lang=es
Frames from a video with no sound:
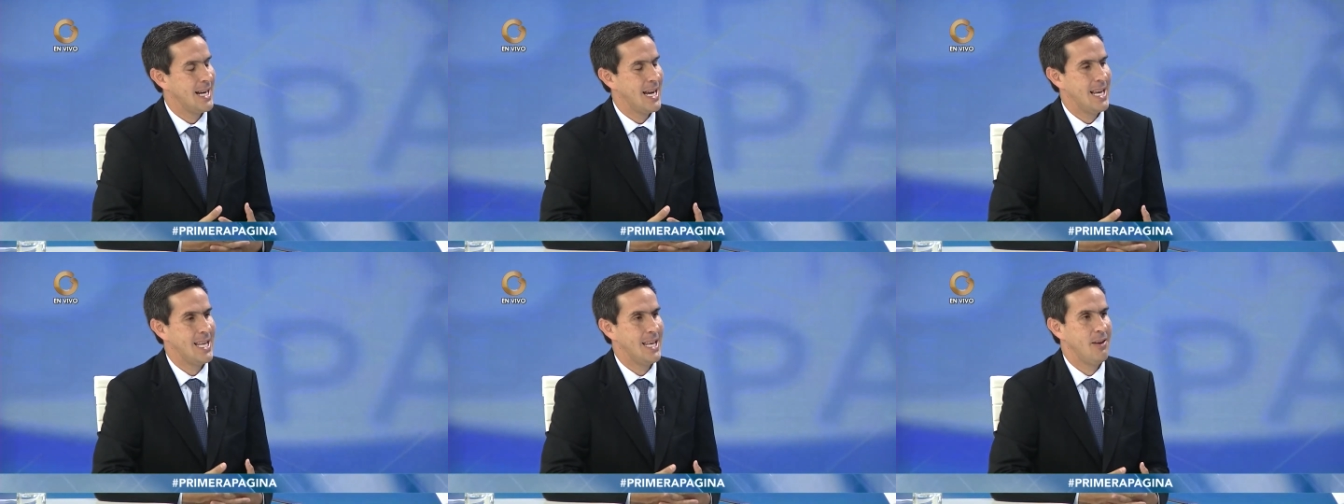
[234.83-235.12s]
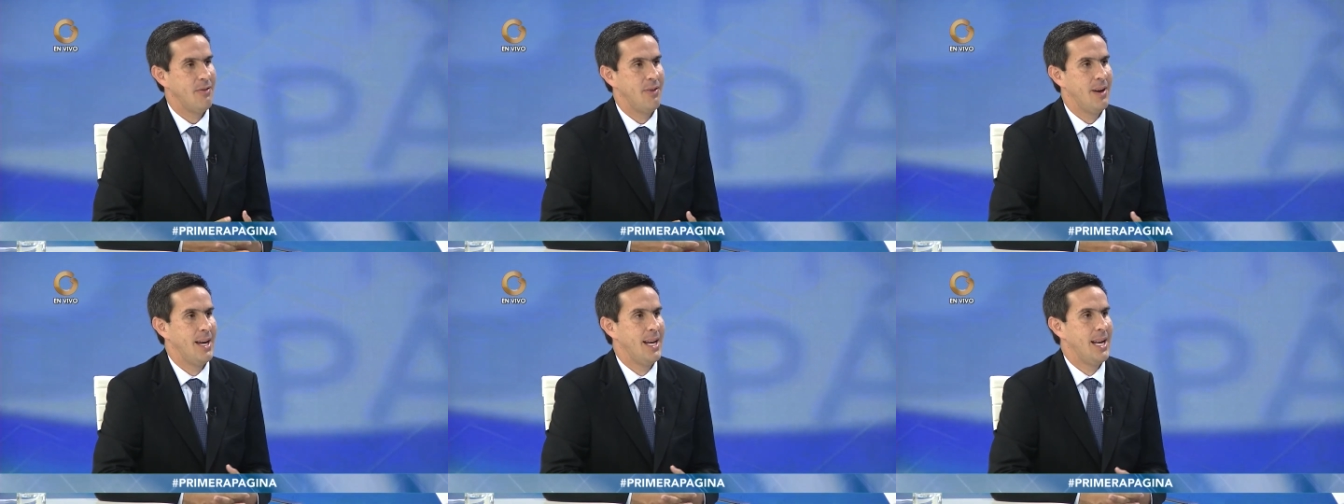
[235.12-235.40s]

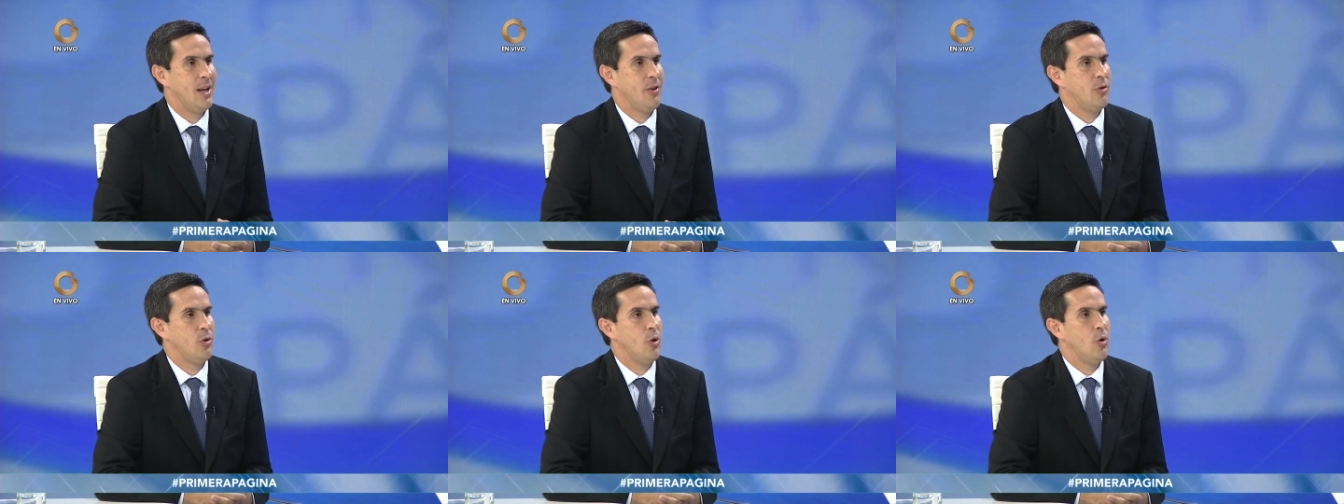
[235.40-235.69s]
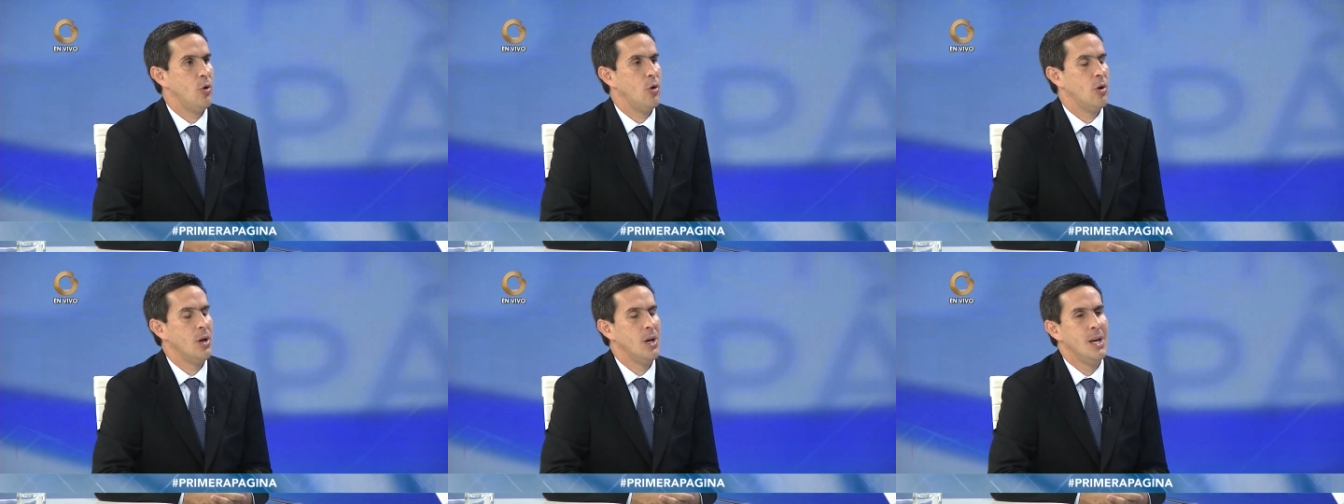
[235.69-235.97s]
calle
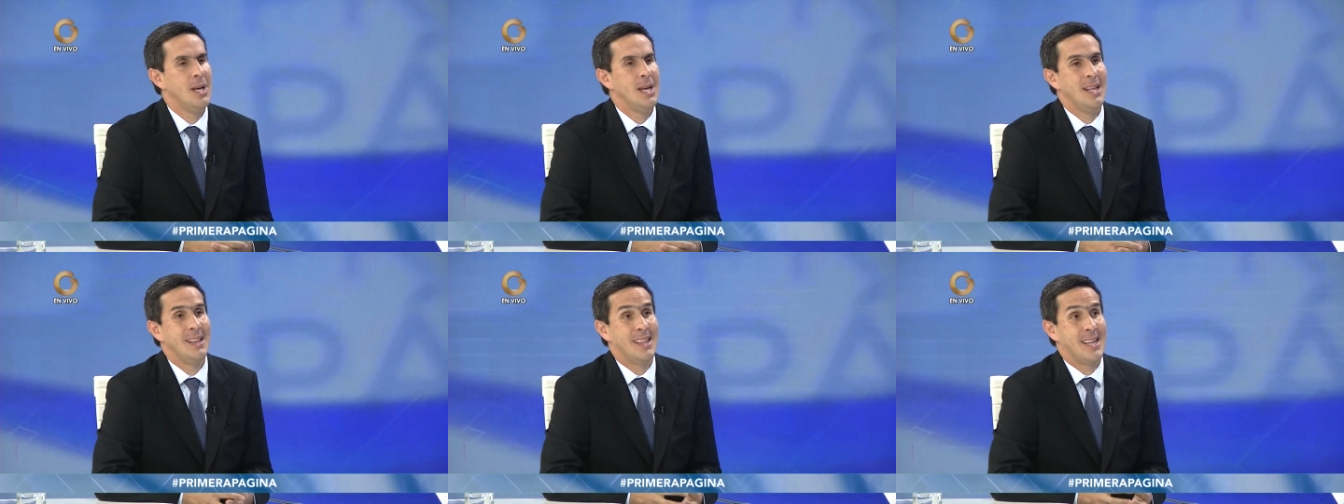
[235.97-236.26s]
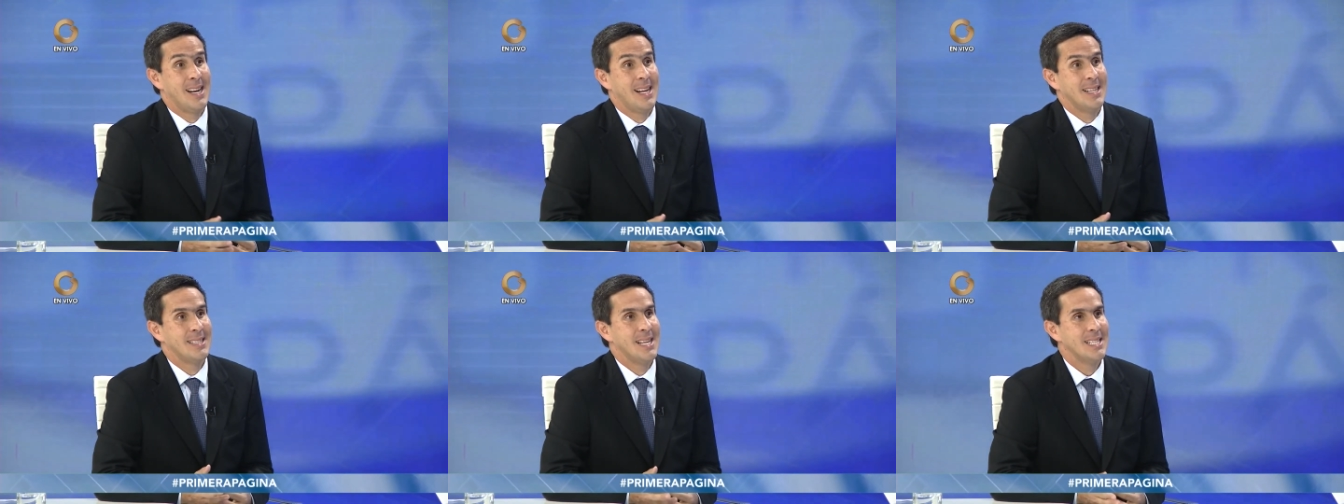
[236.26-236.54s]
Federación,
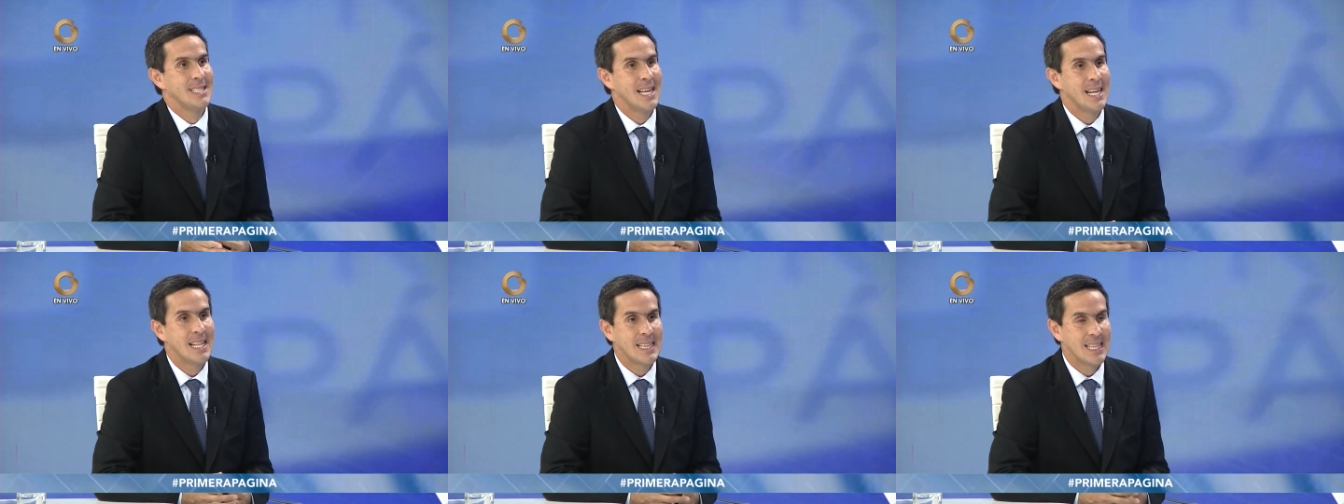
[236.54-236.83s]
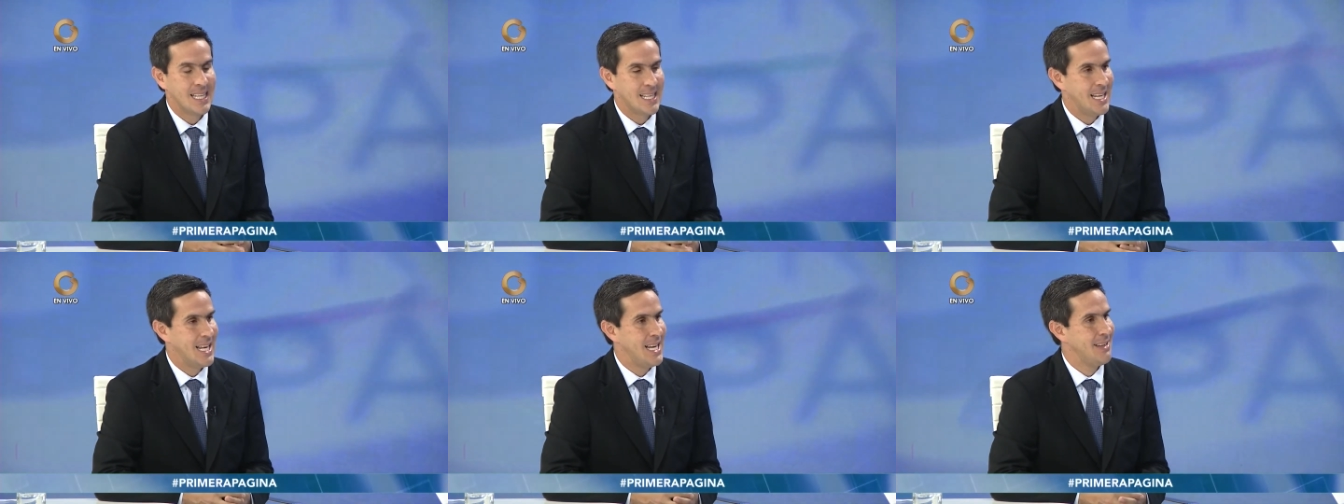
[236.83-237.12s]
terraza de
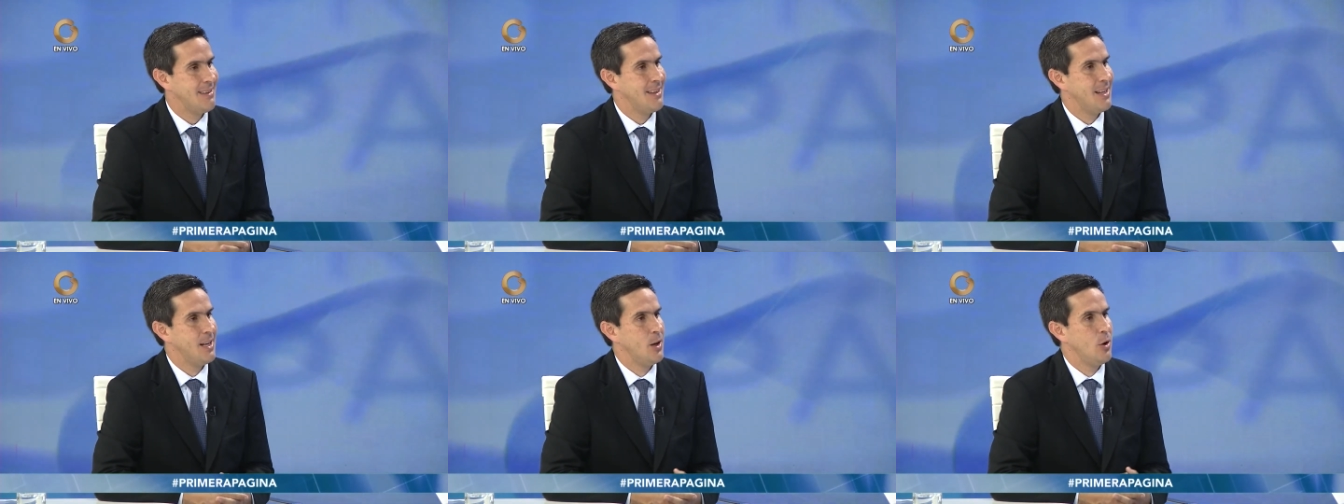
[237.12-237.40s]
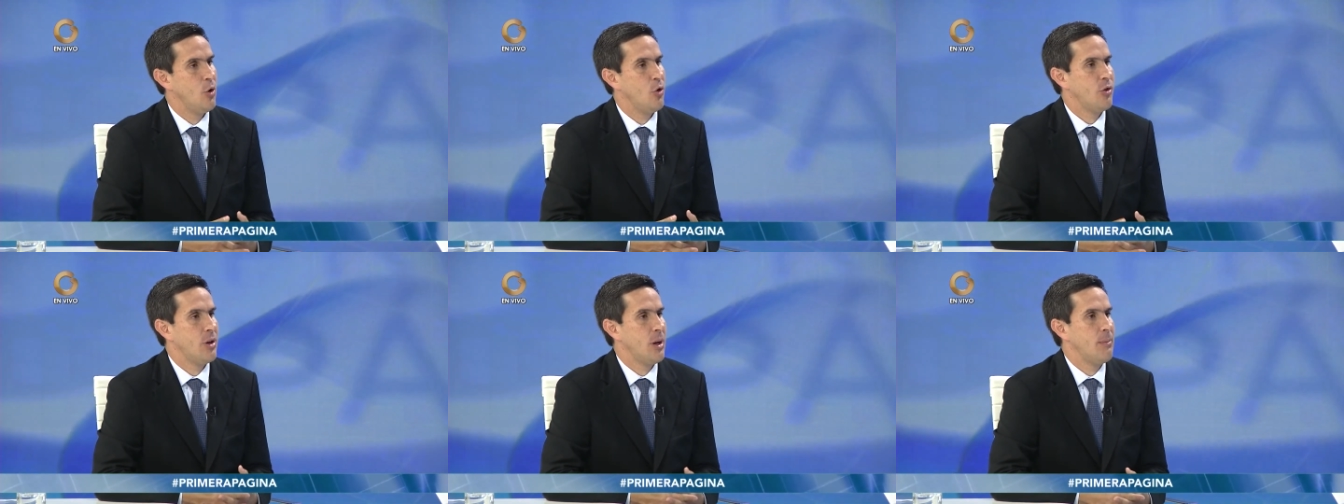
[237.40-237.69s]
Santinés,
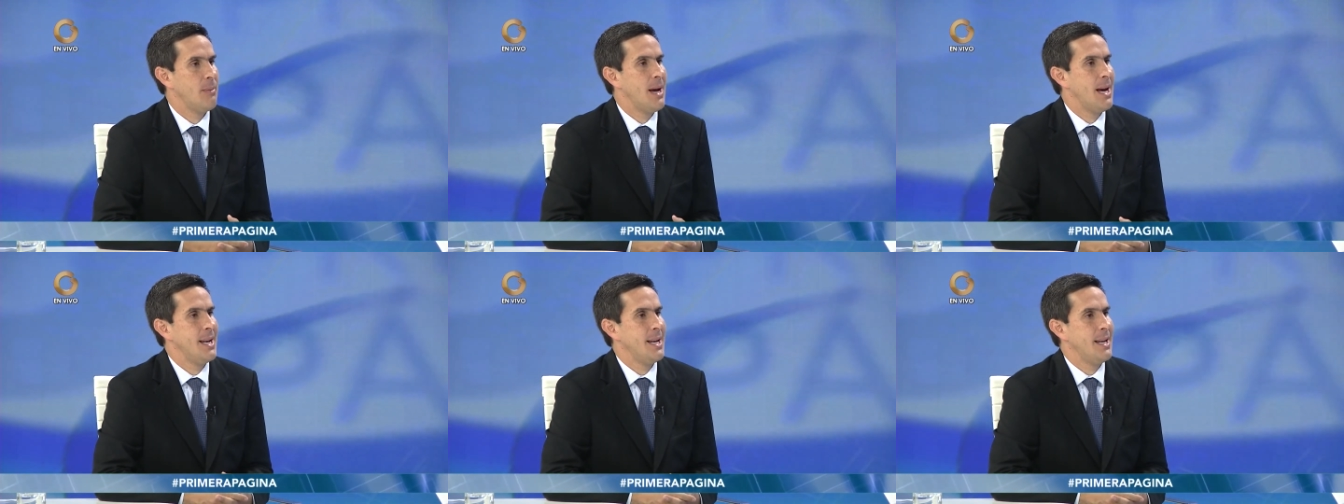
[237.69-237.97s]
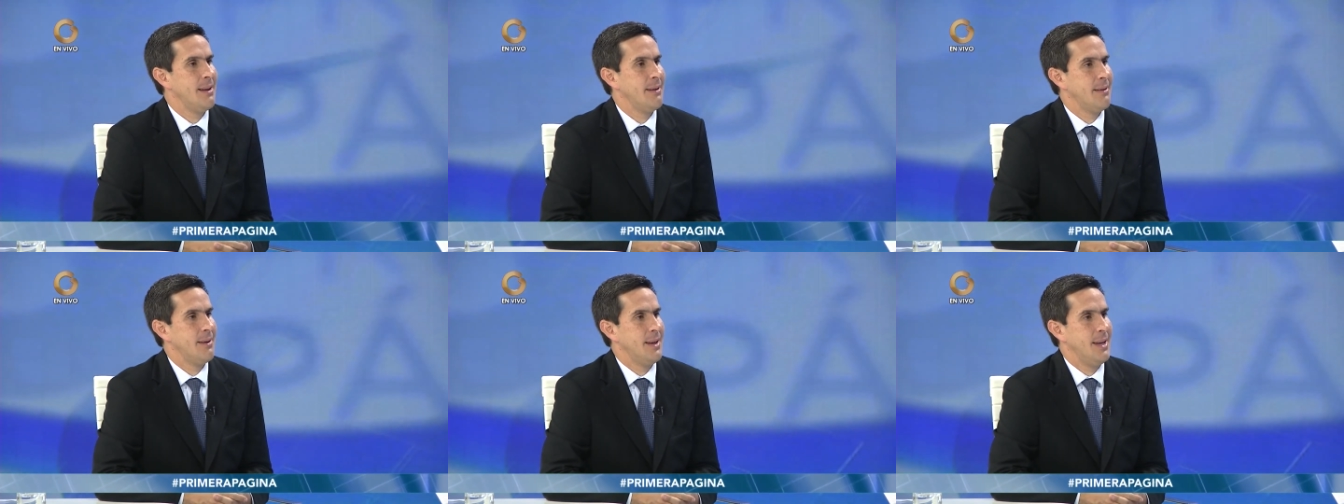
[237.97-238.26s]
Los
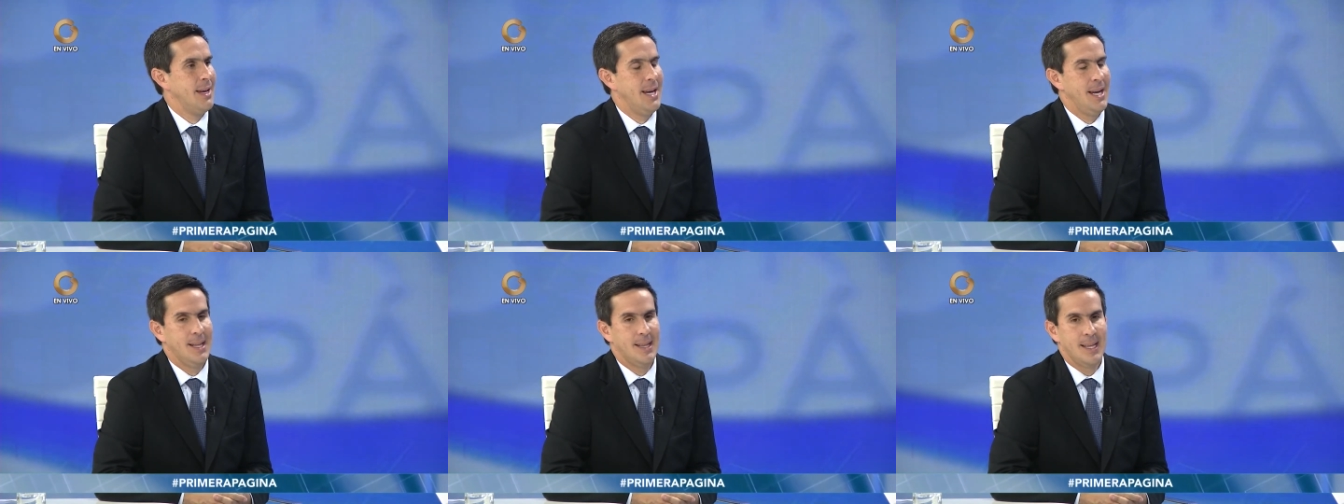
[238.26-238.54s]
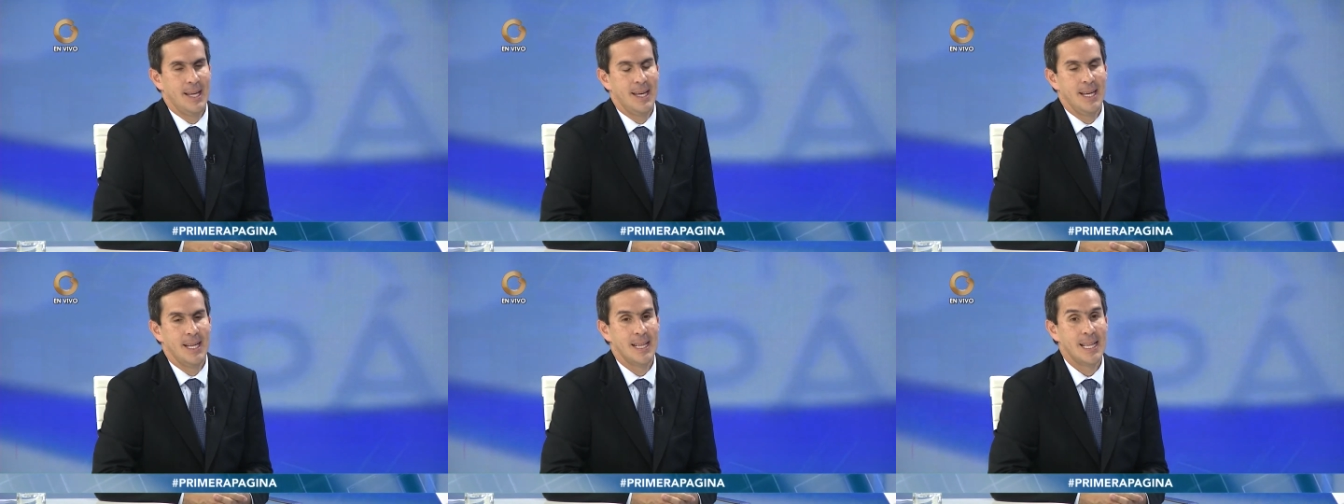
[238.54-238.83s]
Amanes, este,